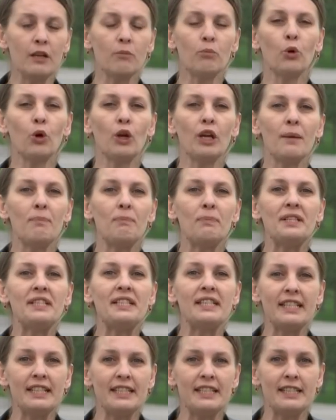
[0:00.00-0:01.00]
более
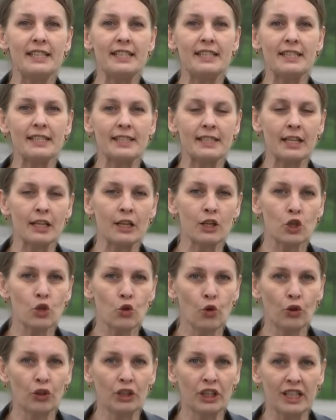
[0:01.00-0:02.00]
50
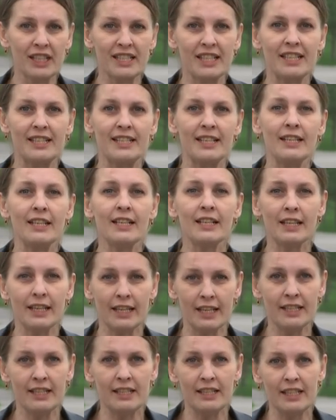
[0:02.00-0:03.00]
зараженных. Среди них
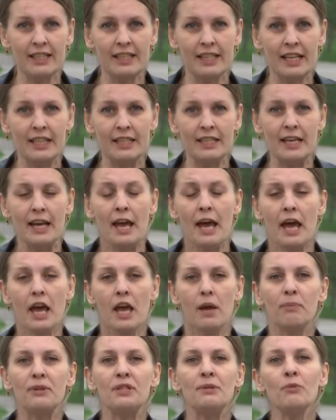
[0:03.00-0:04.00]
есть и дети.
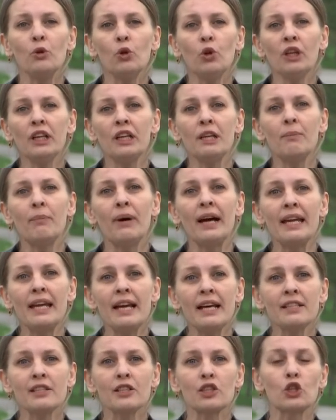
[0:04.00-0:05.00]
Эпидемиологи
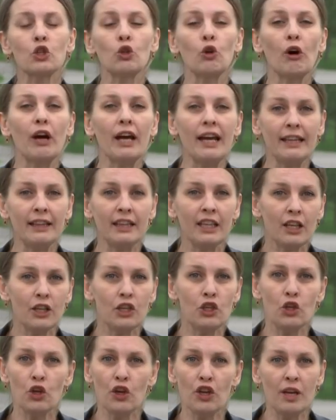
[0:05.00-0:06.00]
боятся, что это
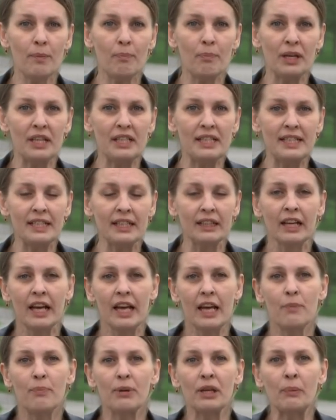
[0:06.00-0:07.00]
еще не предел
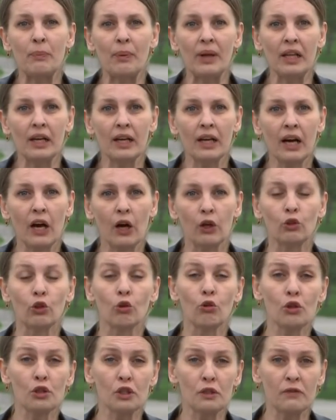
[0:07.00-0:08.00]
и предполагают,
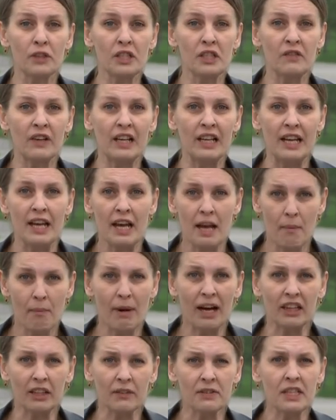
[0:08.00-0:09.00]
рост вызвали
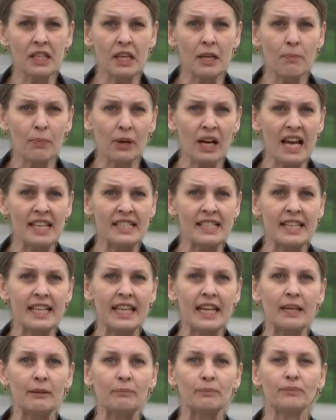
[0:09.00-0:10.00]
мартовские
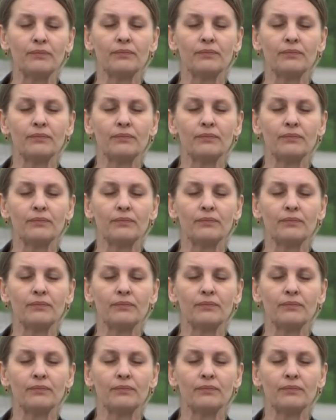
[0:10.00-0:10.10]
праздники.